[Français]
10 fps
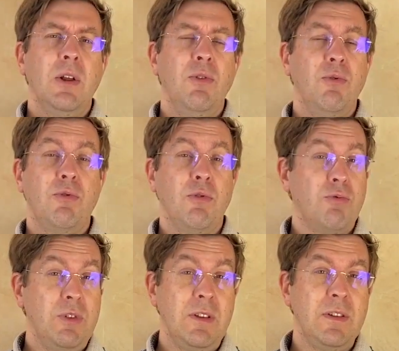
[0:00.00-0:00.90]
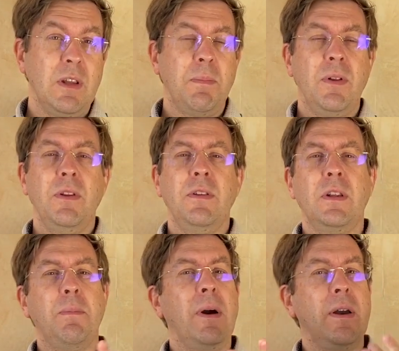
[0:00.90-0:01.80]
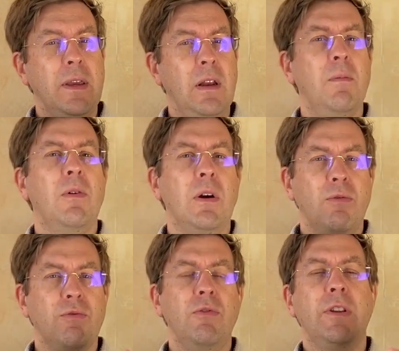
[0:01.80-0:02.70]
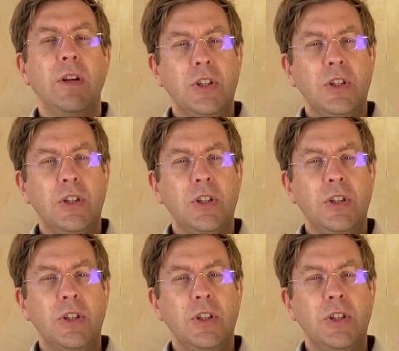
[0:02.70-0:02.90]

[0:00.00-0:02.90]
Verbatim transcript: Donc surtout, n'hésitez pas. N'hésitez pas également à consulter